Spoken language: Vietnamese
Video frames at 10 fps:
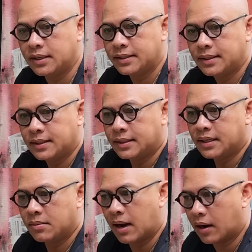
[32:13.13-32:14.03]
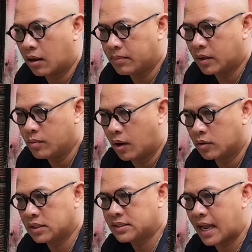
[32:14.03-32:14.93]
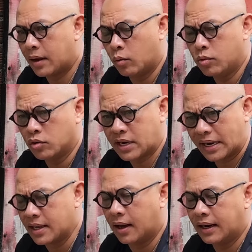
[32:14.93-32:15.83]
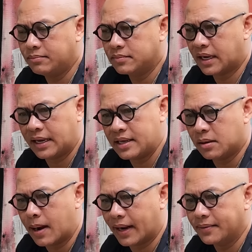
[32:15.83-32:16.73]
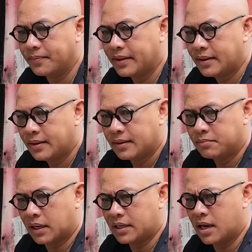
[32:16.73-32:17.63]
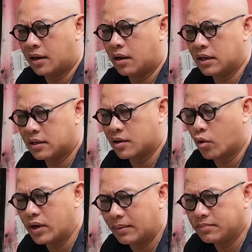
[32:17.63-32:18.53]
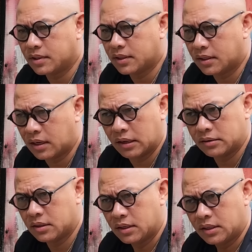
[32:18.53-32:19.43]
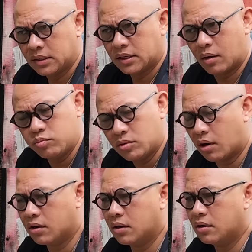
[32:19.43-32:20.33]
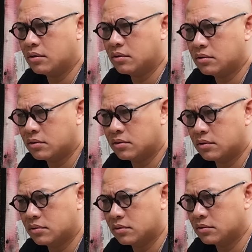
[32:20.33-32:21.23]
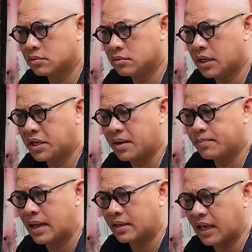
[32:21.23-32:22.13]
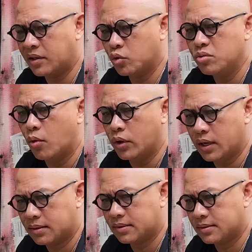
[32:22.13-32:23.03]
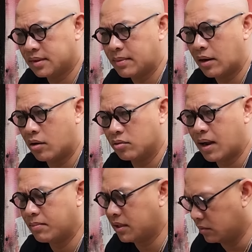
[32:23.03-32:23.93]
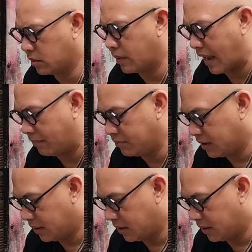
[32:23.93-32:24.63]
á thì bà con mình ủng hộ từ xa, ủng hộ sát giờ lắm, ngay cái giờ bán. Mà cái giờ đó là nó rối lắm, cho nên là không có nó ekip đang chạy túi bụi hết, nên bà con của bác mình cũng thông cảm.